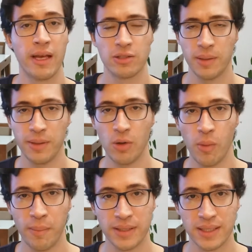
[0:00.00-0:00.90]
eu sempre dou
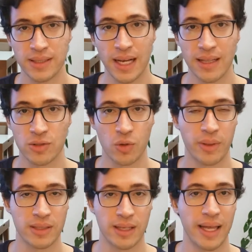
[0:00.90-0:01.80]
uma pesquisada
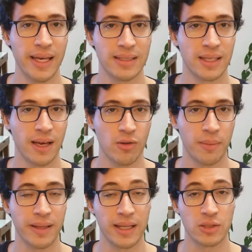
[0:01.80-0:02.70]
sobre as leis e
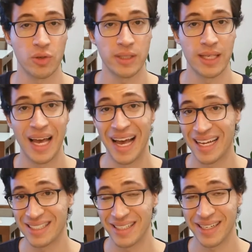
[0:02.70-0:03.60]
regulamentações
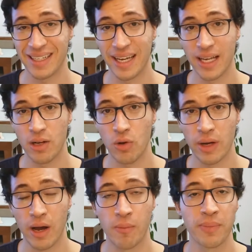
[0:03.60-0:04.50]
acerca daquele
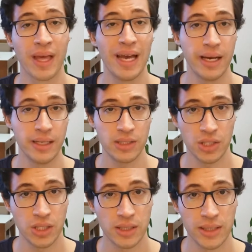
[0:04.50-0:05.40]
local, antes de
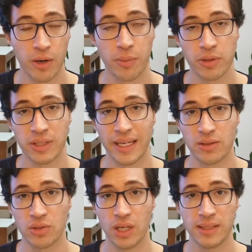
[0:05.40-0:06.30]
iniciar o
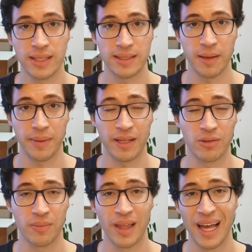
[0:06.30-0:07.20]
processo de licenciamento.